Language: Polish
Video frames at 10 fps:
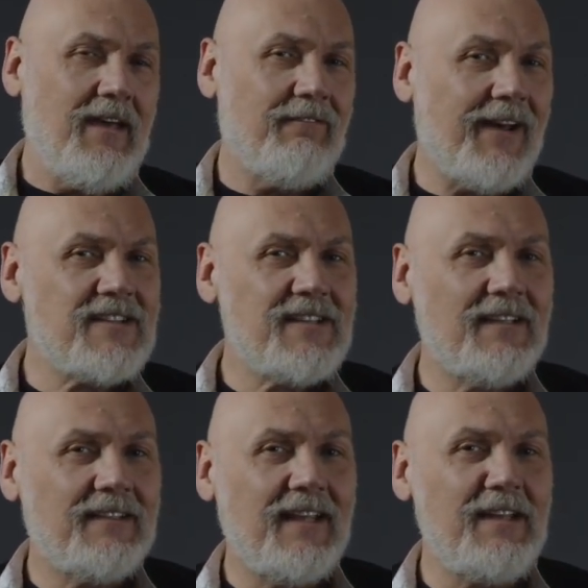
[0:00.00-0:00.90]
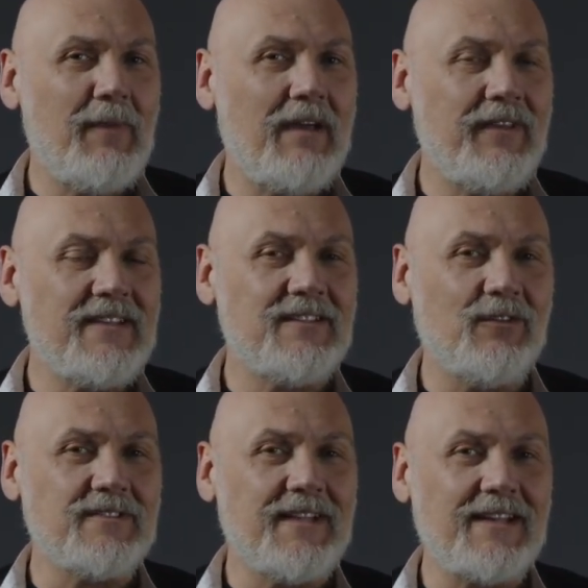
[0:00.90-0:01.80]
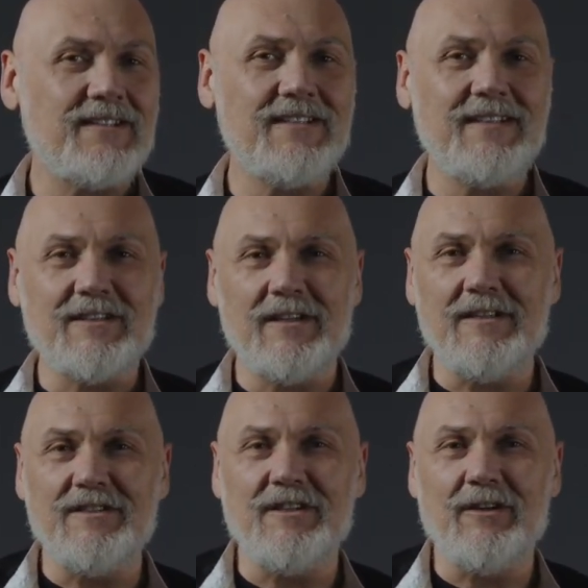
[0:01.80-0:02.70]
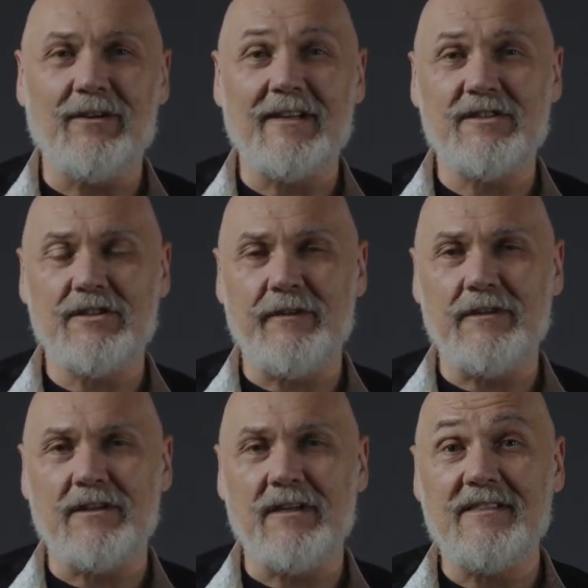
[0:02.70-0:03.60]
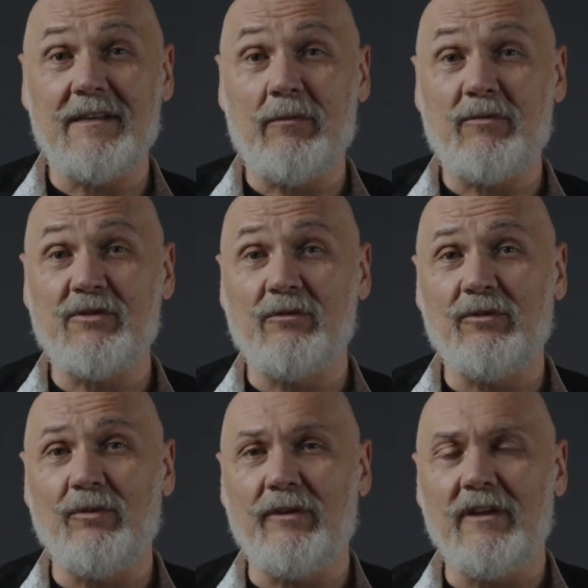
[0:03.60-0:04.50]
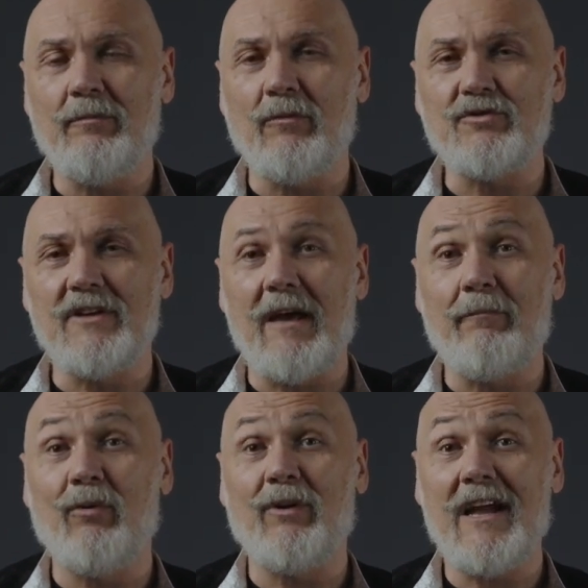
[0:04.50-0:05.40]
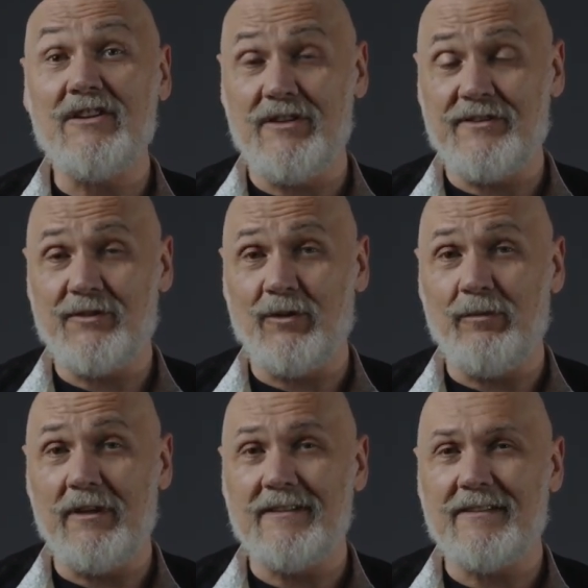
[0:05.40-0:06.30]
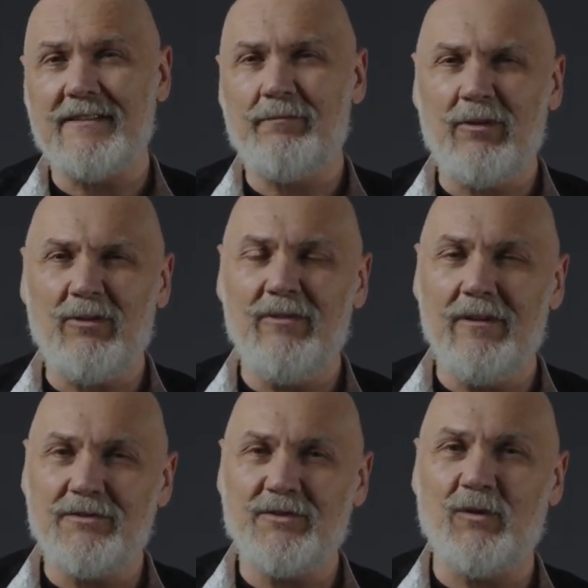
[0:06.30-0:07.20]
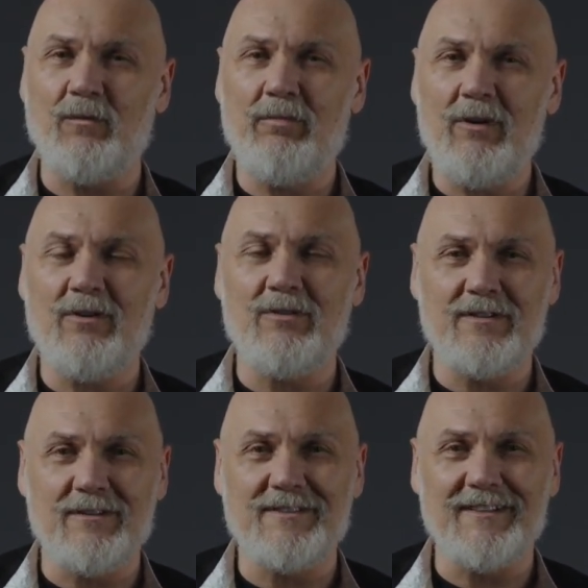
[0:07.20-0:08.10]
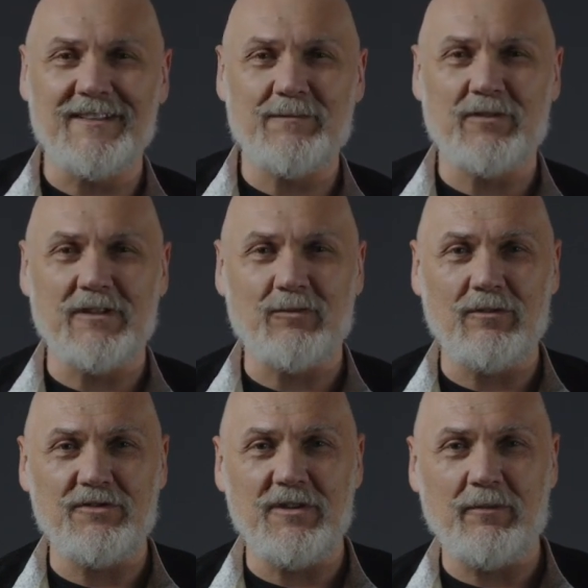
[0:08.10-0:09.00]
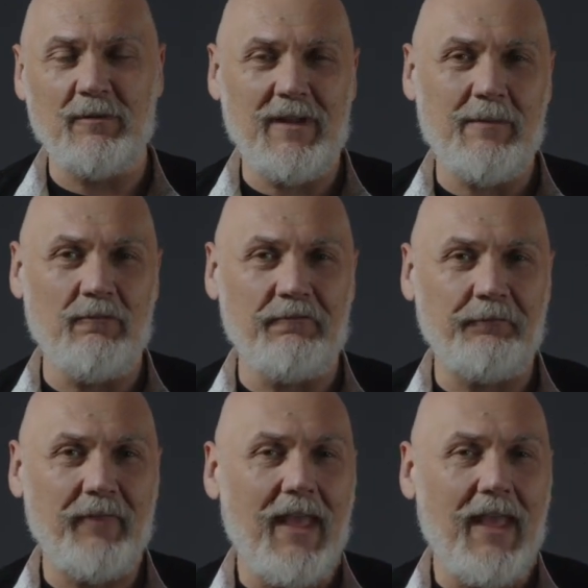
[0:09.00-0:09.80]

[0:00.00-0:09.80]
Warsztat ten ma więc dostarczyć narzędzi oraz ćwiczeń, za pomocą których można poradzić sobie ze sporą ilością pochodzących z przeszłości problemów.